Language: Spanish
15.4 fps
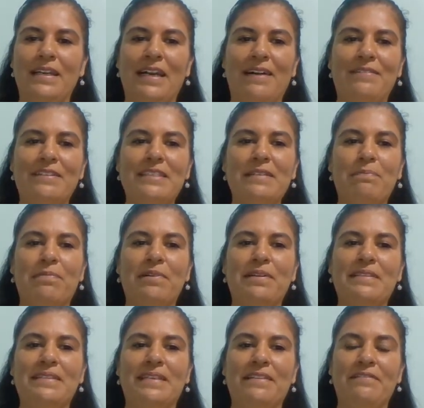A veces puede
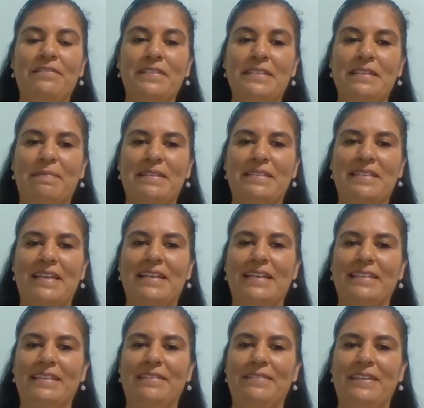ser difícil pensar en
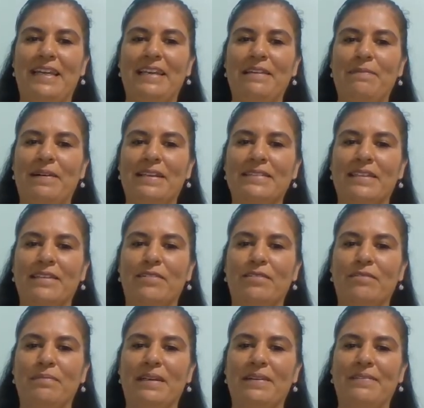actividades para hacer con
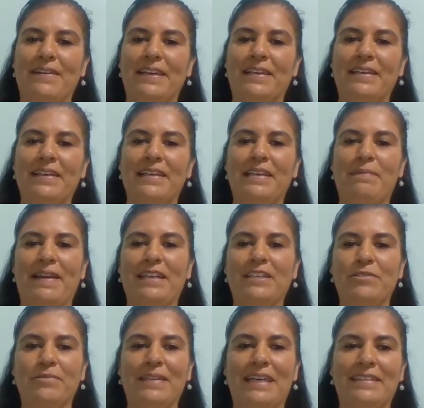un bebé, y para
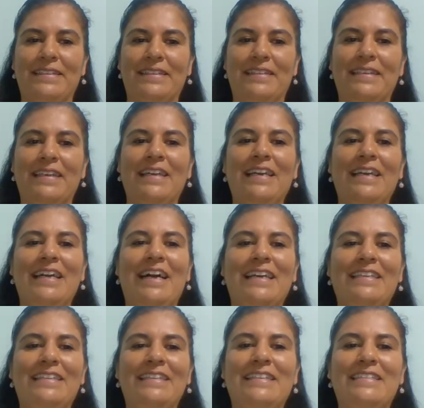ayudarte,
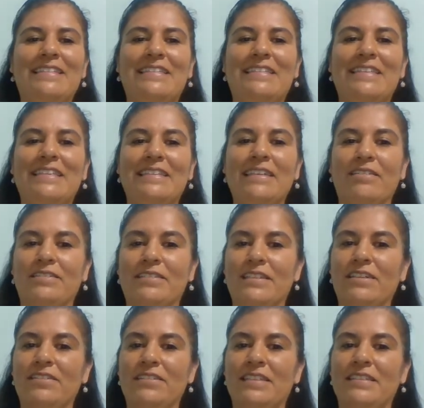aquí tienes 7
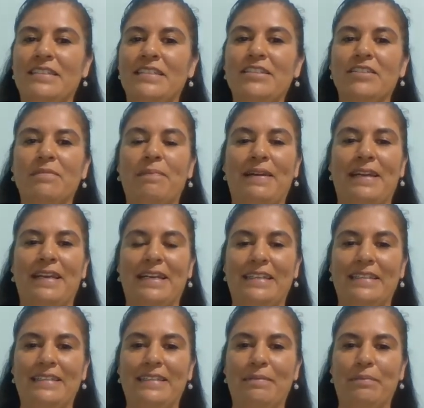consejos sencillos para que
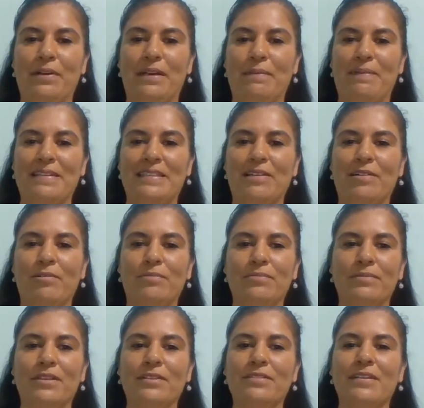el tiempo que pasen
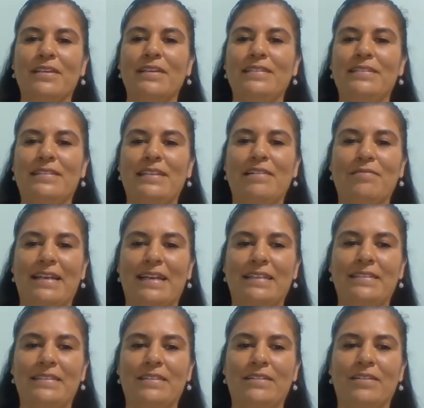juntos sea un
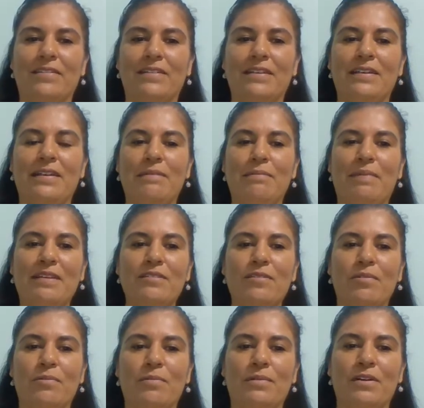éxito.
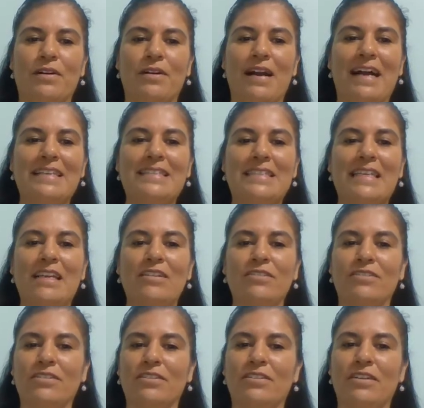Paso 1.
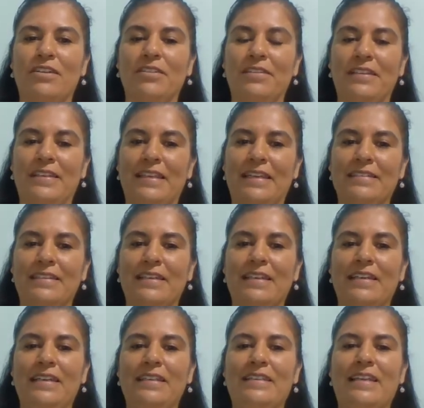Hacelo todos los días.
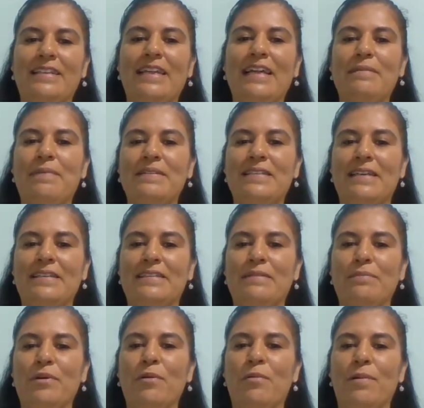Trata de pasar
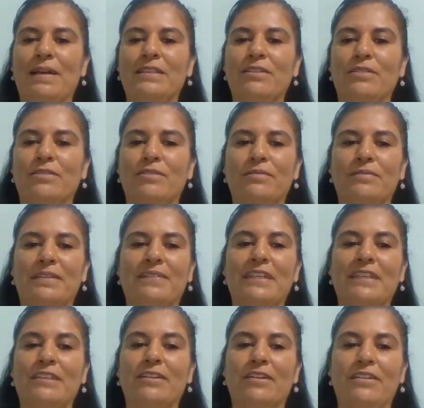tiempo jugando con tu
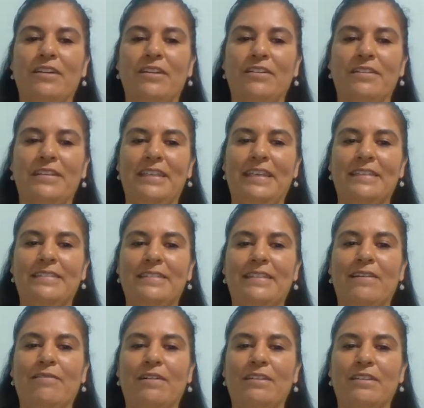bebé todos los días
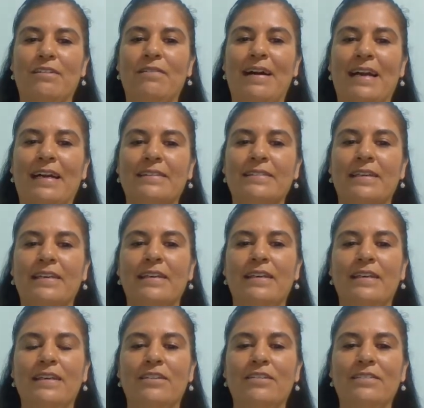y cuando lo hagas,
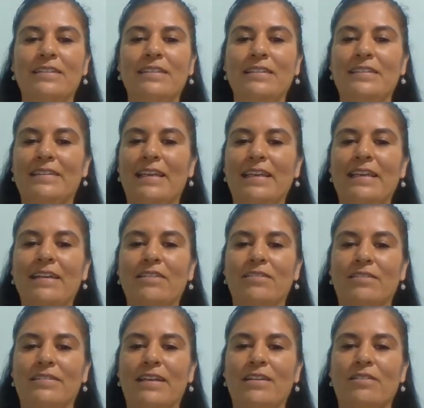no te distraigas
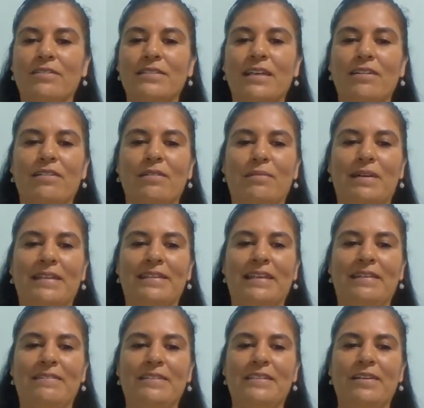con otras cosas como la
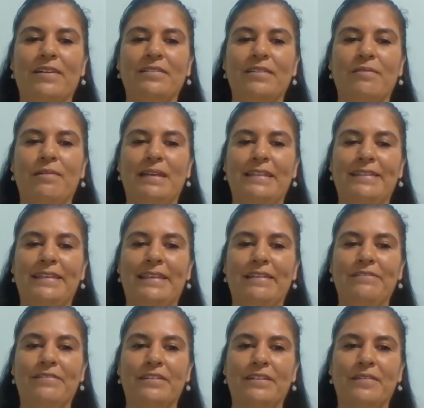televisión o el
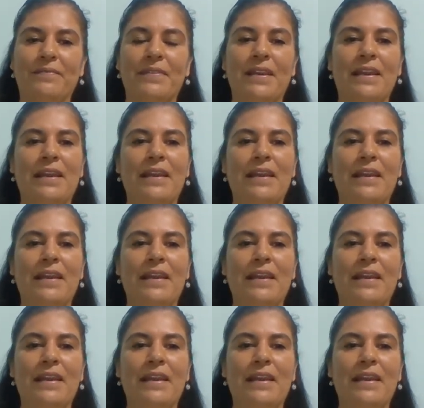teléfono.